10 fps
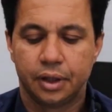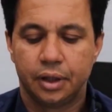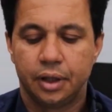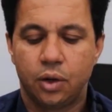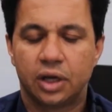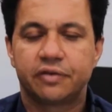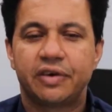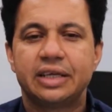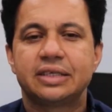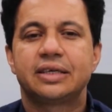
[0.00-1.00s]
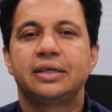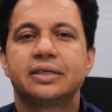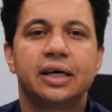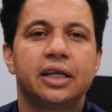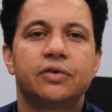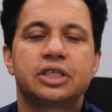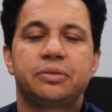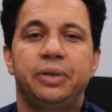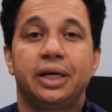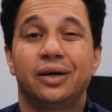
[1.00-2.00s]
Enquanto vai inicializando, eu vou te
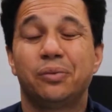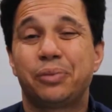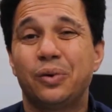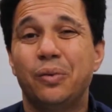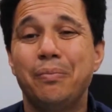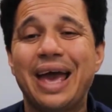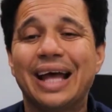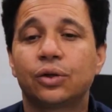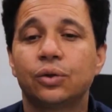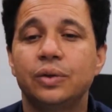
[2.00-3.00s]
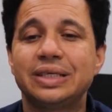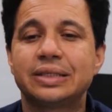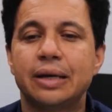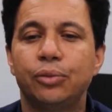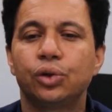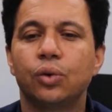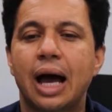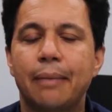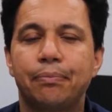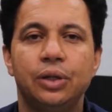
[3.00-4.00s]
explicando o método em si é muito
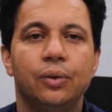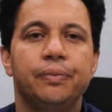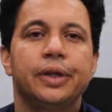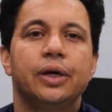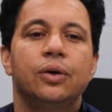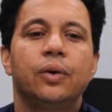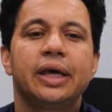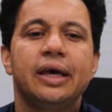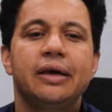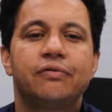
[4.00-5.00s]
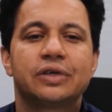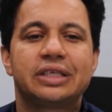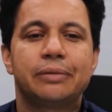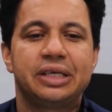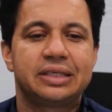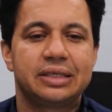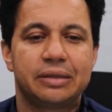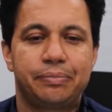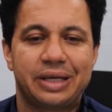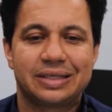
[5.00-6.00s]
rápido. O que você precisa
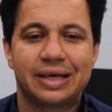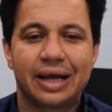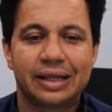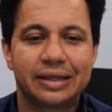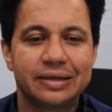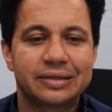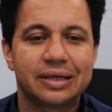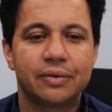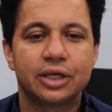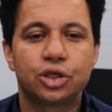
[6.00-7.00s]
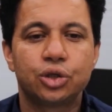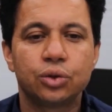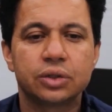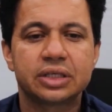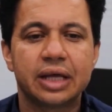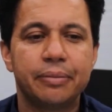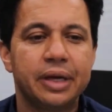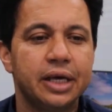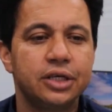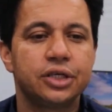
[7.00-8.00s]
prestar atenção é
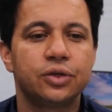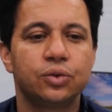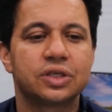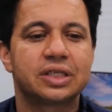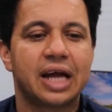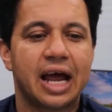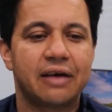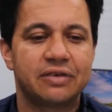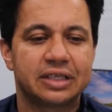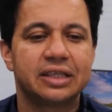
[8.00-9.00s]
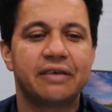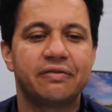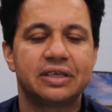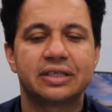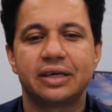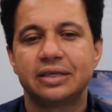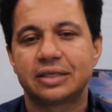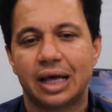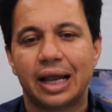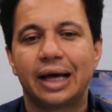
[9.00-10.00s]
justamente nos drivers que devem ser
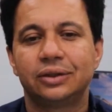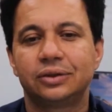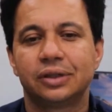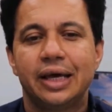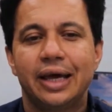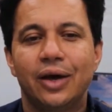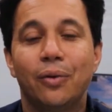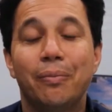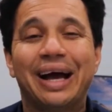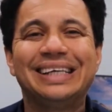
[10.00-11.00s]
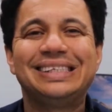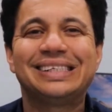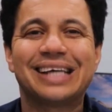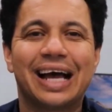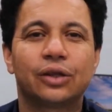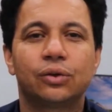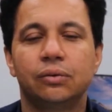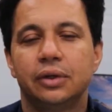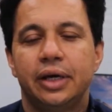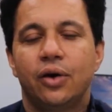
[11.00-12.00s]
instalados. É o mais chato,
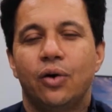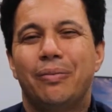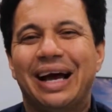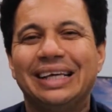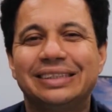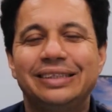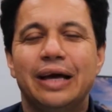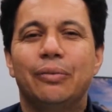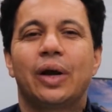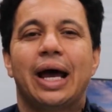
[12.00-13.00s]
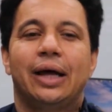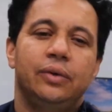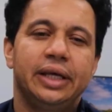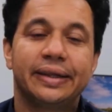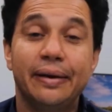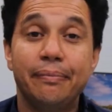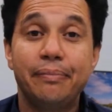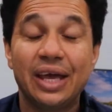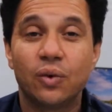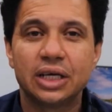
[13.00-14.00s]
é o mais demorado. E
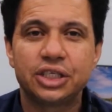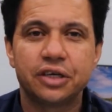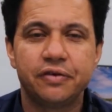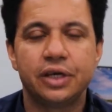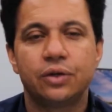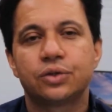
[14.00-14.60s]
também o antivírus.